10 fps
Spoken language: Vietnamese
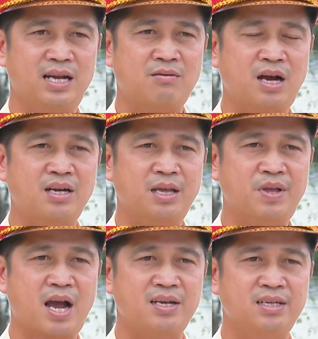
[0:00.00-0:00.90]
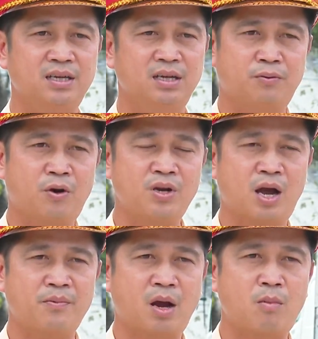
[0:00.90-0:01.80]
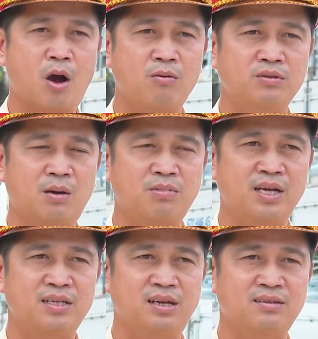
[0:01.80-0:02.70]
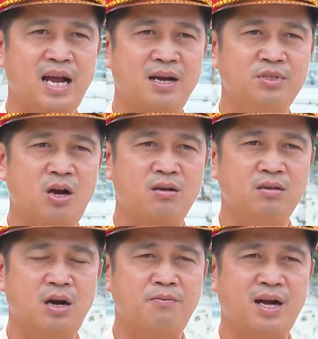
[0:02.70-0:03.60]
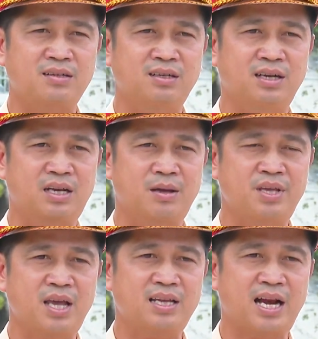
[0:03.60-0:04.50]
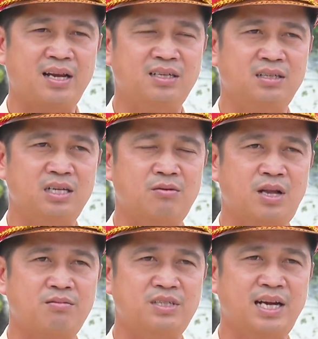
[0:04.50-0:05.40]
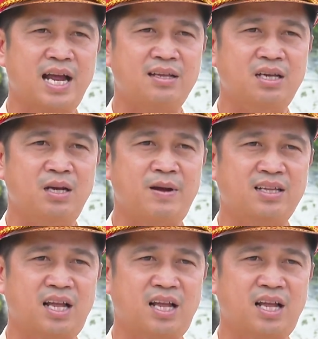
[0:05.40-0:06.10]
tháo gỡ kịp thời phối hợp đồng bộ trong cái tuần tra kiểm soát góp phần kiềm chế tai nạn giao thông xảy ra trên địa bàn